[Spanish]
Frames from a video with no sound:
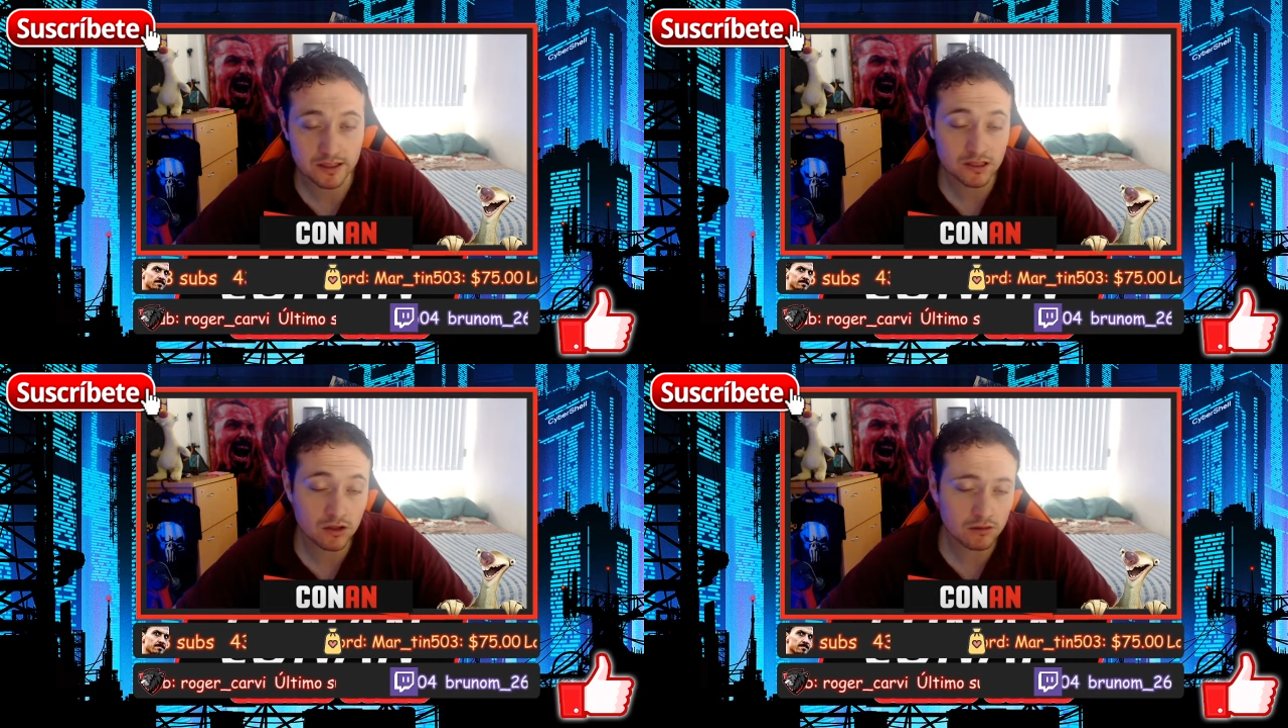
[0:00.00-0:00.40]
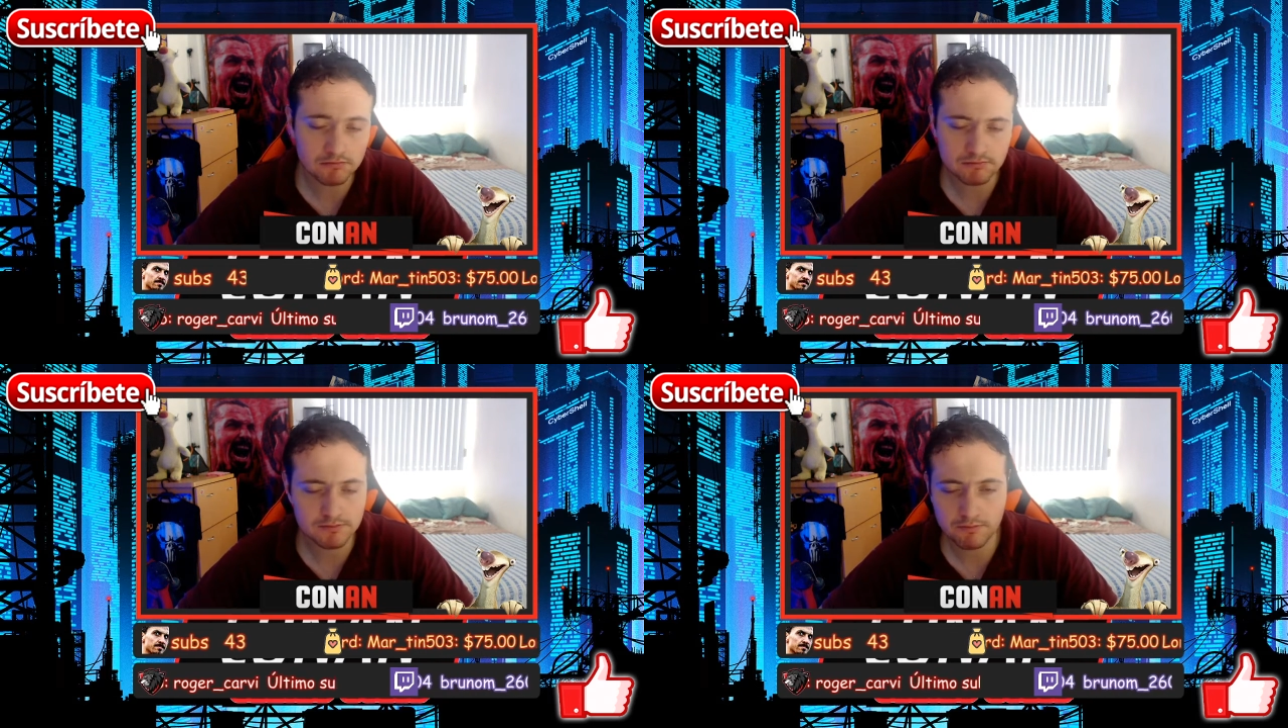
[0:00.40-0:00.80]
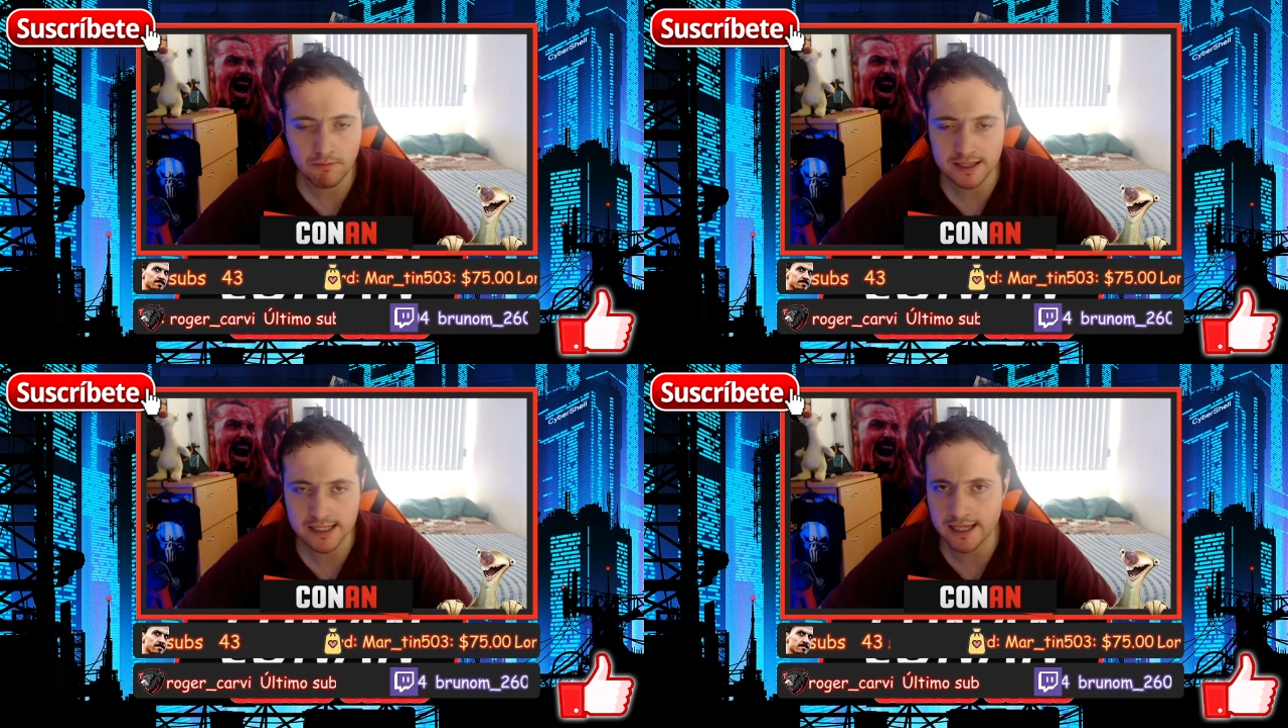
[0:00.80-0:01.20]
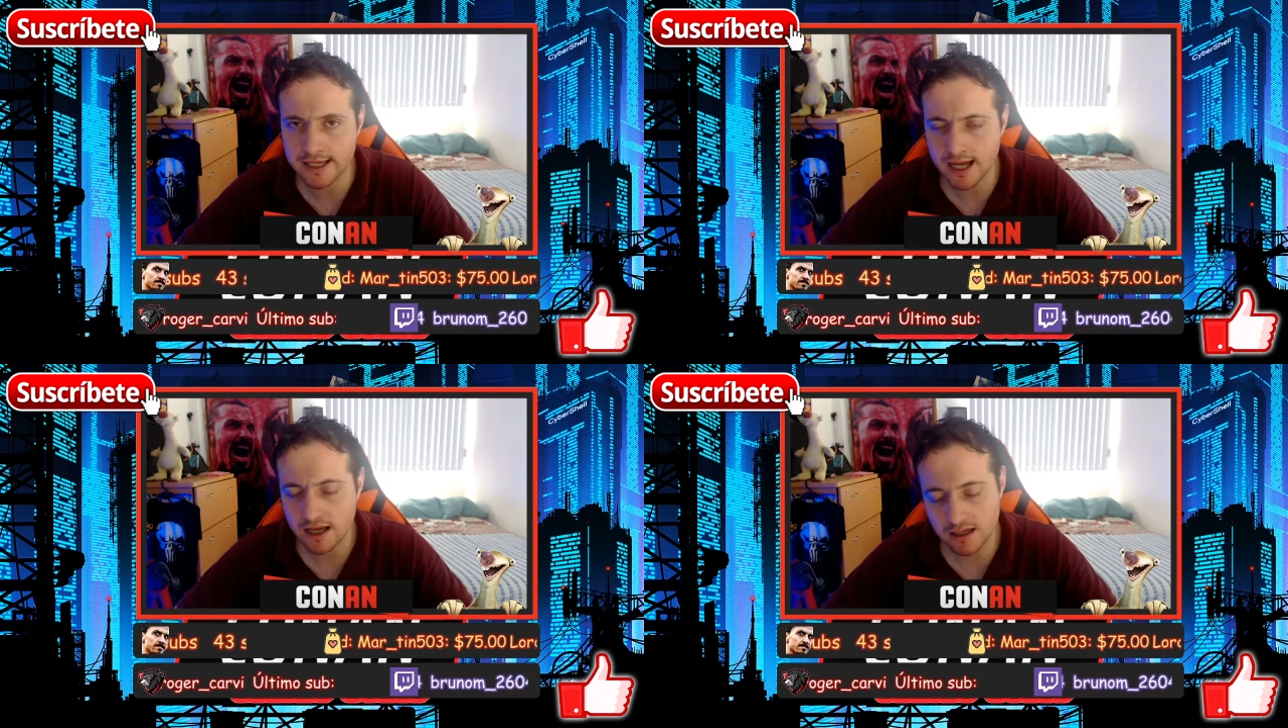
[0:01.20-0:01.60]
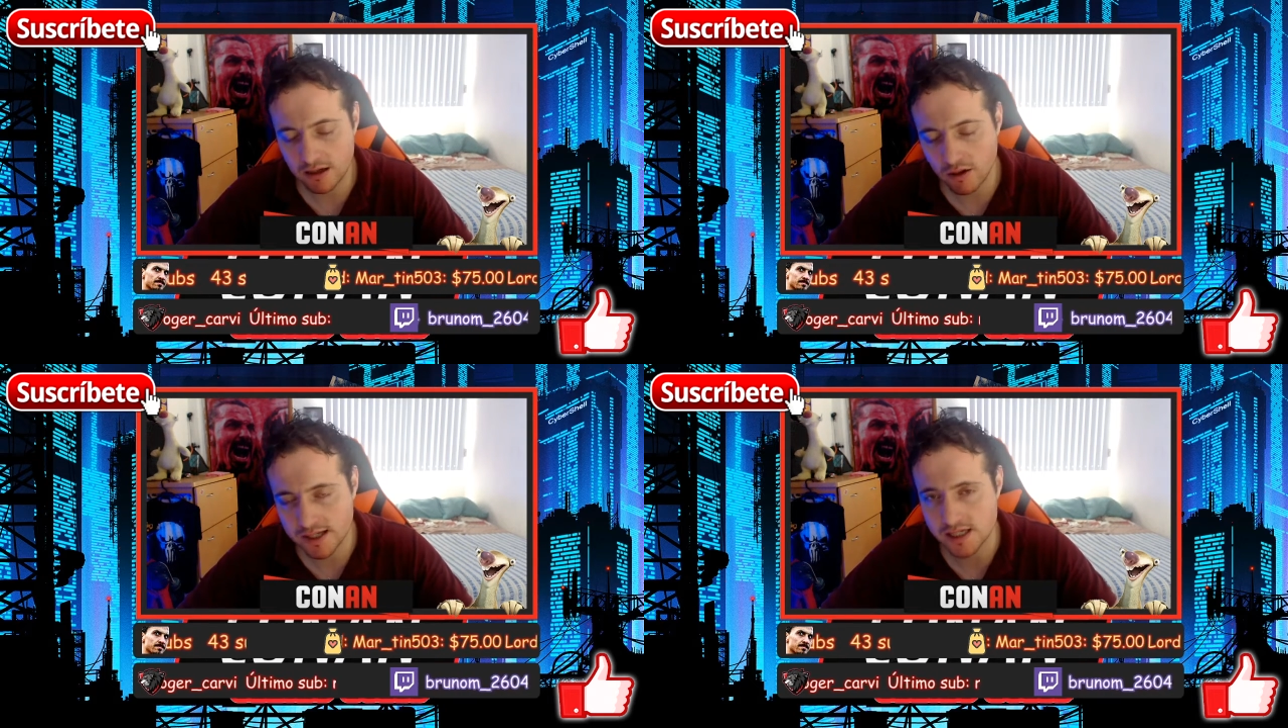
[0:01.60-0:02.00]
Si no, pasa de ella y
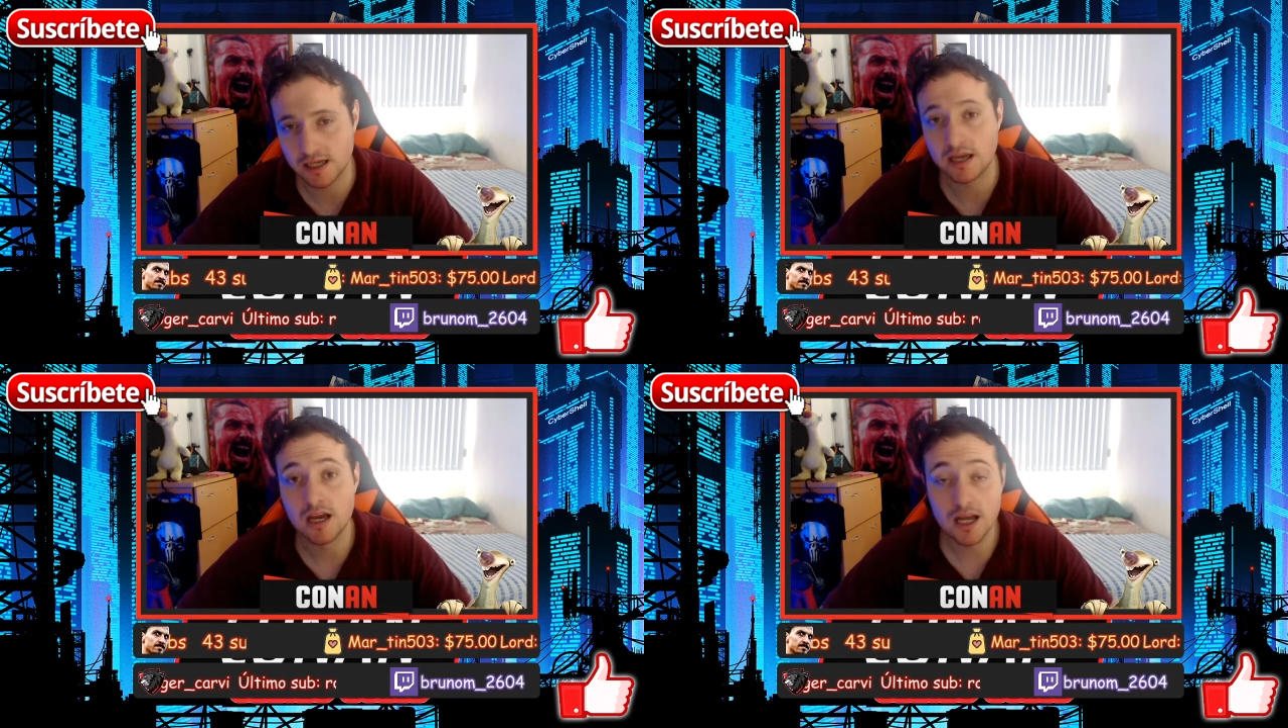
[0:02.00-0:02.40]
lo que sigue.